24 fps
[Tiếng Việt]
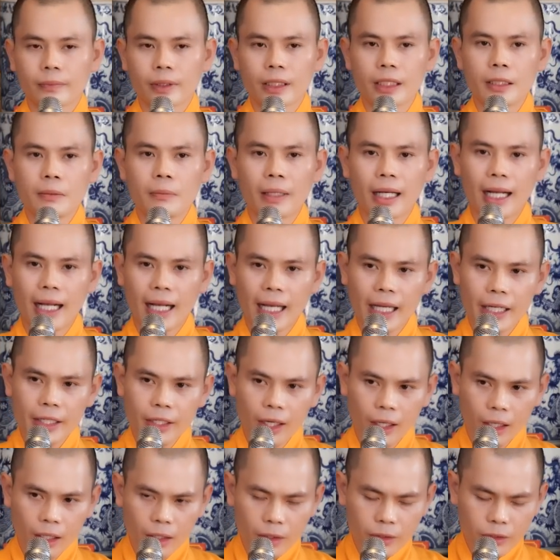nhưng mà ai
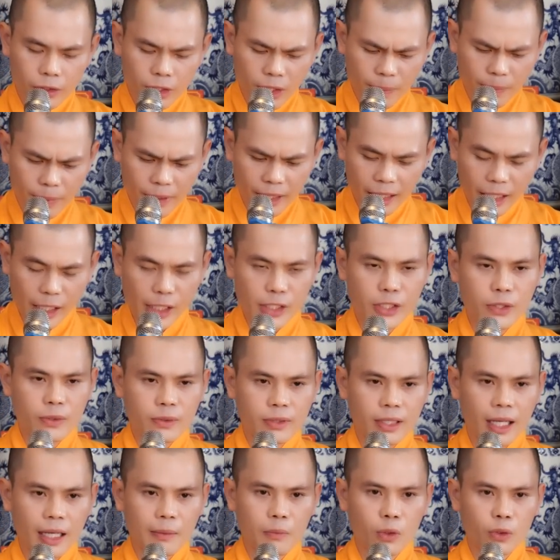đó giúp đỡ
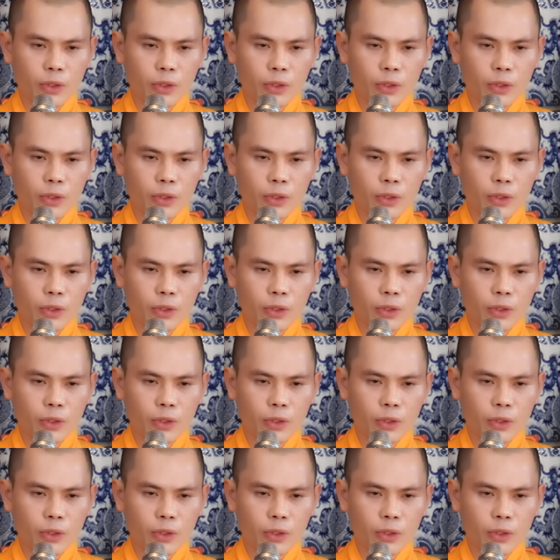chúng ta